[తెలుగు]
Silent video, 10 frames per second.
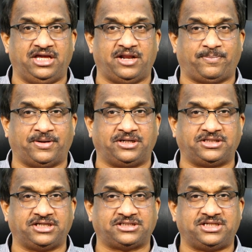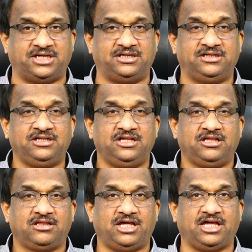ఏర్పాటు చేసిన
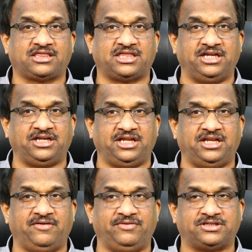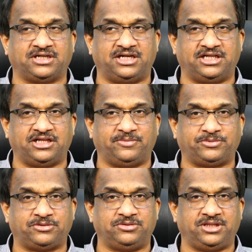ఎస్ఐటీనే విచారణ
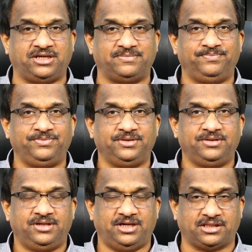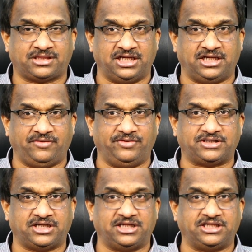జరుపుతుంది ఎస్ఐటి
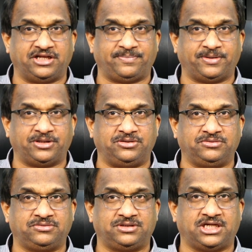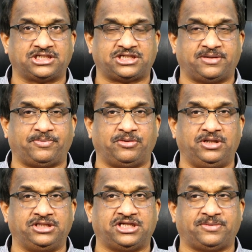విచారణ జరపద్దు రాష్ట్ర
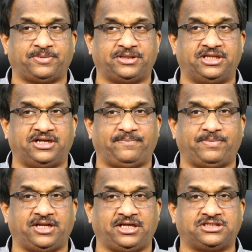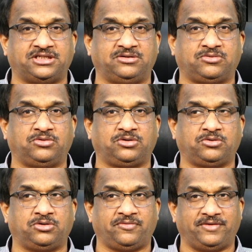పోలీస్ జరపద్దన్న పిటిషన్ను కోర్టు
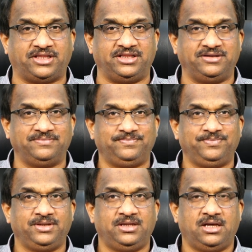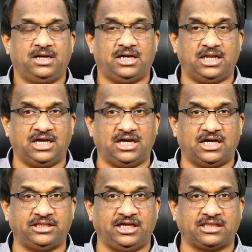కొట్టివేసింది అలా
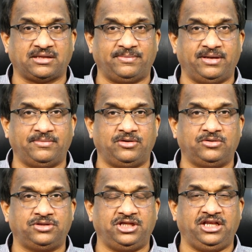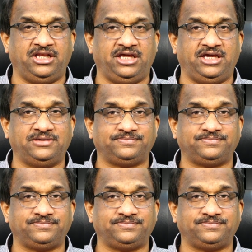అదే సమయంలో దీన్ని